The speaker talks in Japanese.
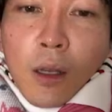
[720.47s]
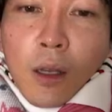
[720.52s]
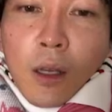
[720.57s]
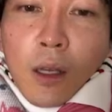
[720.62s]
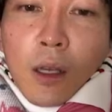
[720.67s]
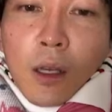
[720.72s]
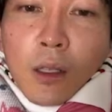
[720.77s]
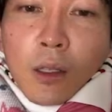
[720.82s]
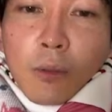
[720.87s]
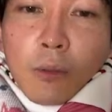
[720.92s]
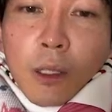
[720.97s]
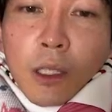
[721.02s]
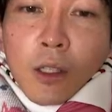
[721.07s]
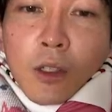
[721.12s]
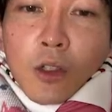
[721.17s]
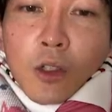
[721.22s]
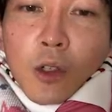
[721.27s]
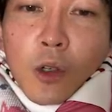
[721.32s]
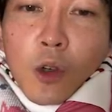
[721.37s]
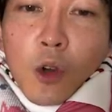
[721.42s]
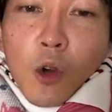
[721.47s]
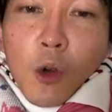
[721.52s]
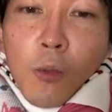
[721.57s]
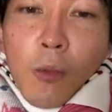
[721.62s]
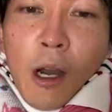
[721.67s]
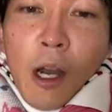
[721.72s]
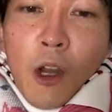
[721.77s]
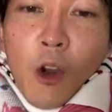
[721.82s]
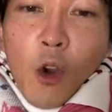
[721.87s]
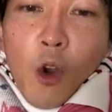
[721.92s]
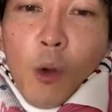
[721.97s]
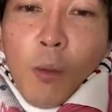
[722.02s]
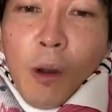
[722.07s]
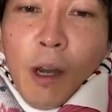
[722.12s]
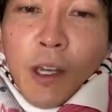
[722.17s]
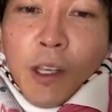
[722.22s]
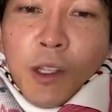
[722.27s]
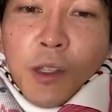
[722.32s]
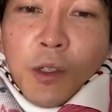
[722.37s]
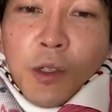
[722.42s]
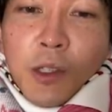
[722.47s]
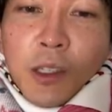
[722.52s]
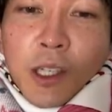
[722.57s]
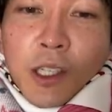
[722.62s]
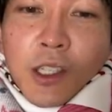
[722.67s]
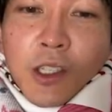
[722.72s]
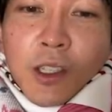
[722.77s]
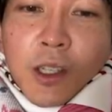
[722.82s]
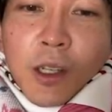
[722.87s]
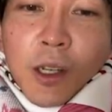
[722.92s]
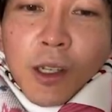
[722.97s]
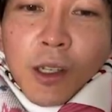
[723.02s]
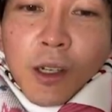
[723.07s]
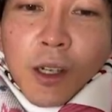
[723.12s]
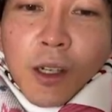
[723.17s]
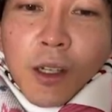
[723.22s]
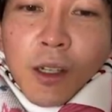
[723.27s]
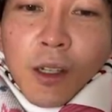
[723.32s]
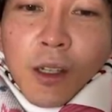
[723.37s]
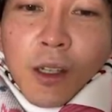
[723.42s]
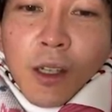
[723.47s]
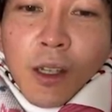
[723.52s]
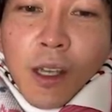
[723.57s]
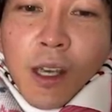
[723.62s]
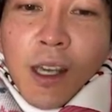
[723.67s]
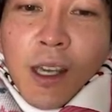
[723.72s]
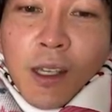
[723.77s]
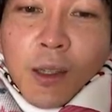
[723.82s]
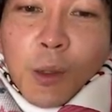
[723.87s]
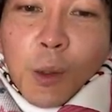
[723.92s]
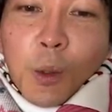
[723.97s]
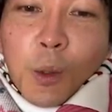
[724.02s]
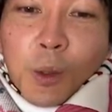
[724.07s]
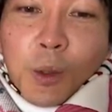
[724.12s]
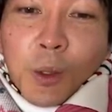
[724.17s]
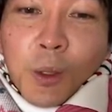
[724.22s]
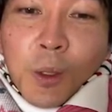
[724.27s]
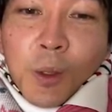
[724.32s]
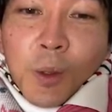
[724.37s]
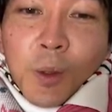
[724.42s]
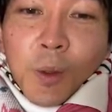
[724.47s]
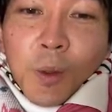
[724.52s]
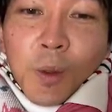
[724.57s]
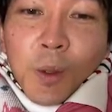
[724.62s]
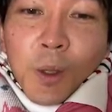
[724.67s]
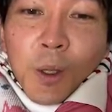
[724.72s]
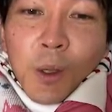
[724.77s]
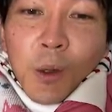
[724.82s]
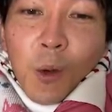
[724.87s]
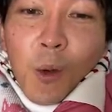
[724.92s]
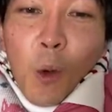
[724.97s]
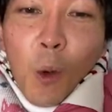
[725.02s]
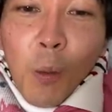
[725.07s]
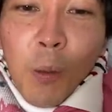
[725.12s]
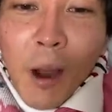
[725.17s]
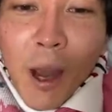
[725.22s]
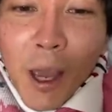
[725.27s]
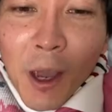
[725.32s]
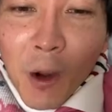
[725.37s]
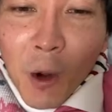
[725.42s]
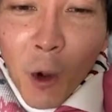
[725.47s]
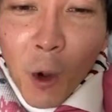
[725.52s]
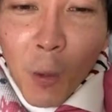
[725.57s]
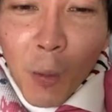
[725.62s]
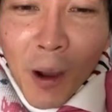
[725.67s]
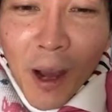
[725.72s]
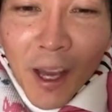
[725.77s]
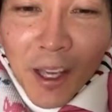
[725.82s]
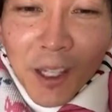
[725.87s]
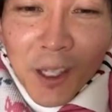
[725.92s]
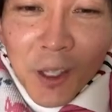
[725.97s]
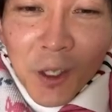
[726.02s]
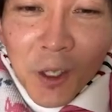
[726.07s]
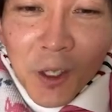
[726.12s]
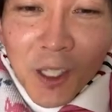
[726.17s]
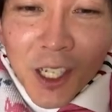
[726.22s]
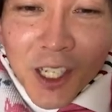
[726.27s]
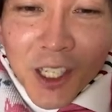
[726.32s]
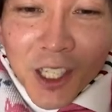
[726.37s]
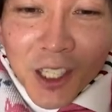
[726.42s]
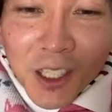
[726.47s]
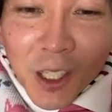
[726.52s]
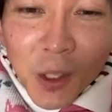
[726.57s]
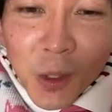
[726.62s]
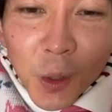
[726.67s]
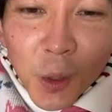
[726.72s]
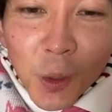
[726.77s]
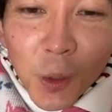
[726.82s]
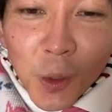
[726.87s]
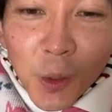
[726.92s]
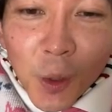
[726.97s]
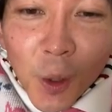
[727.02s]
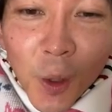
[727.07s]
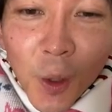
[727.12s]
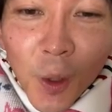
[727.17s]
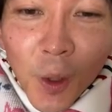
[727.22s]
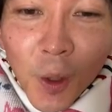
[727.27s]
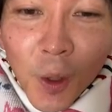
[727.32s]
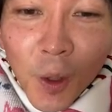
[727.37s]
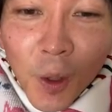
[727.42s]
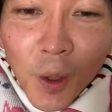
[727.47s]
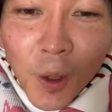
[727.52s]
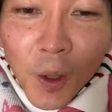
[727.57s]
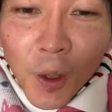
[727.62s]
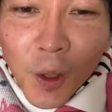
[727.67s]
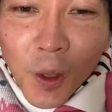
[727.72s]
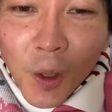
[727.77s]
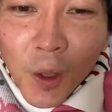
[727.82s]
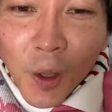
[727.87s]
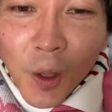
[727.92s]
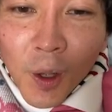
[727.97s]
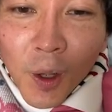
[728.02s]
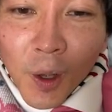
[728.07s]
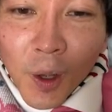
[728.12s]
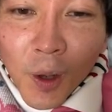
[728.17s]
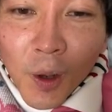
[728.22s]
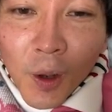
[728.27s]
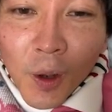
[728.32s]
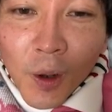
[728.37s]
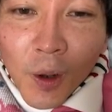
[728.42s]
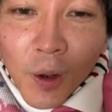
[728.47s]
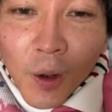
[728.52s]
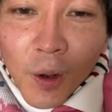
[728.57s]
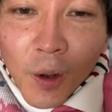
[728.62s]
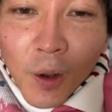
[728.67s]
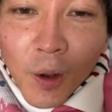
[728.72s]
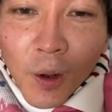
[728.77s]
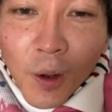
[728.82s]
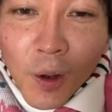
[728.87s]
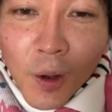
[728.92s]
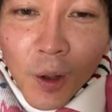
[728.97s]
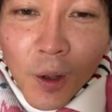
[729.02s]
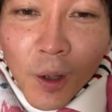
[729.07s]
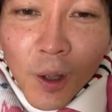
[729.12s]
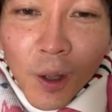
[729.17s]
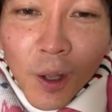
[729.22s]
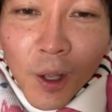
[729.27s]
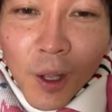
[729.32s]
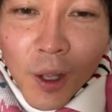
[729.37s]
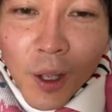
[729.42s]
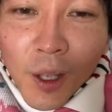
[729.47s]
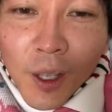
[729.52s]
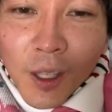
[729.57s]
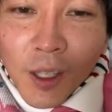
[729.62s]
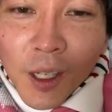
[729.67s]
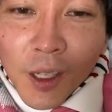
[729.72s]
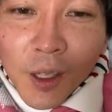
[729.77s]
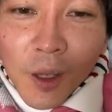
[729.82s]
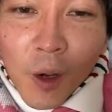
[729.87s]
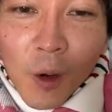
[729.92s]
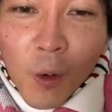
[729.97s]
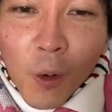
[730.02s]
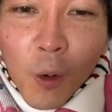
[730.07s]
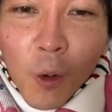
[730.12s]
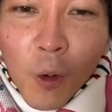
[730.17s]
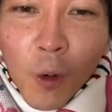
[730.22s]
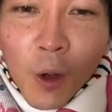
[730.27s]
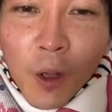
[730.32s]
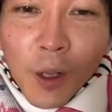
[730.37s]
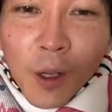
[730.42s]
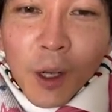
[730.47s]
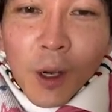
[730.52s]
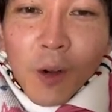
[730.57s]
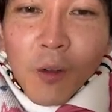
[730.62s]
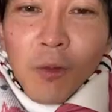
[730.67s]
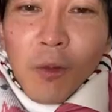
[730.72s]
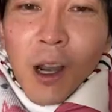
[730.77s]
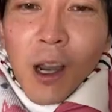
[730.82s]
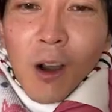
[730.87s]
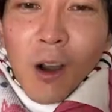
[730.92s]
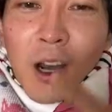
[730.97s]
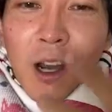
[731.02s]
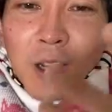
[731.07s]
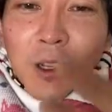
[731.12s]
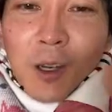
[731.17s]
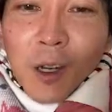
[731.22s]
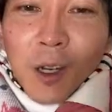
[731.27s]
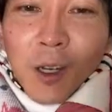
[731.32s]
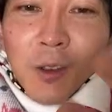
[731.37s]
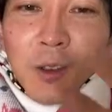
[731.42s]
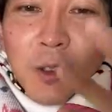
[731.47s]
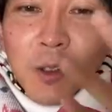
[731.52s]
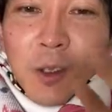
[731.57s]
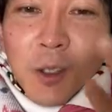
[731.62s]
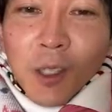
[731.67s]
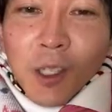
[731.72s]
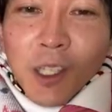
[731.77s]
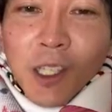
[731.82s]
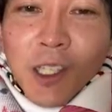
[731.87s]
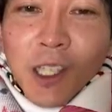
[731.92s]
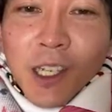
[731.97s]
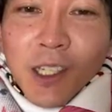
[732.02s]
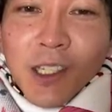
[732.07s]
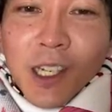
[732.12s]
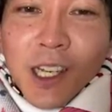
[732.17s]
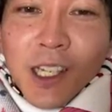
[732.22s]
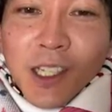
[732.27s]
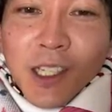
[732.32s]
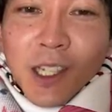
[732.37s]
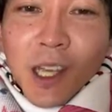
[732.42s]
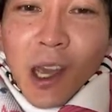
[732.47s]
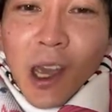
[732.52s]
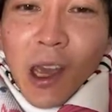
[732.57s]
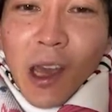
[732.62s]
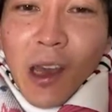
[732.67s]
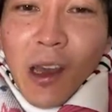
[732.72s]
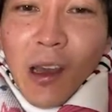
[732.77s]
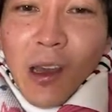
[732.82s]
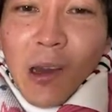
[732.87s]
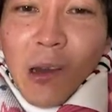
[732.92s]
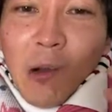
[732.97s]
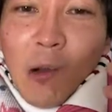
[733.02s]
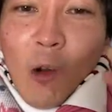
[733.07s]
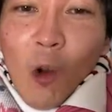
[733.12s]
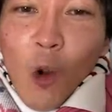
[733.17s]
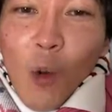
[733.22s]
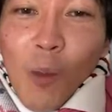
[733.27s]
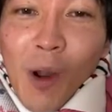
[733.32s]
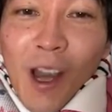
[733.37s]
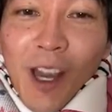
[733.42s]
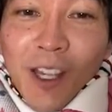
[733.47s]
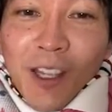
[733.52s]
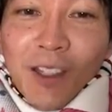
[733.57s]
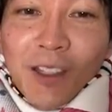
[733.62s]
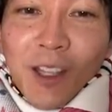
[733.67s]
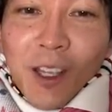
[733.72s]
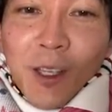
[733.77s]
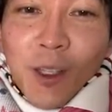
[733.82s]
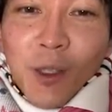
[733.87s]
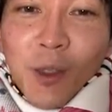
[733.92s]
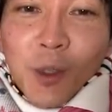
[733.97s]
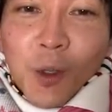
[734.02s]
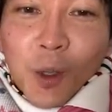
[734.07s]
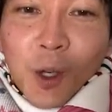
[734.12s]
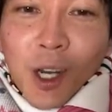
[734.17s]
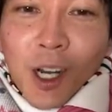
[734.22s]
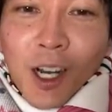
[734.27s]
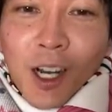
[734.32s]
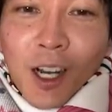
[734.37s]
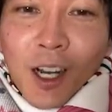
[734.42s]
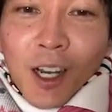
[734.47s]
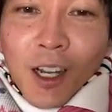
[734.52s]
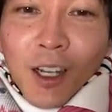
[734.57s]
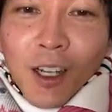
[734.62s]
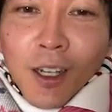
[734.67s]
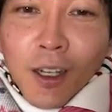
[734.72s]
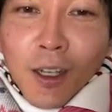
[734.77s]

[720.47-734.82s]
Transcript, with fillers: えっと、またしょうが、お前お前言うなしって何が？え？どういうこと？お前お前言うなしってどういうこと？うん。え、何？あ、お、え、お前、あ、だから要するにリスナーに対して、お前っていうのが、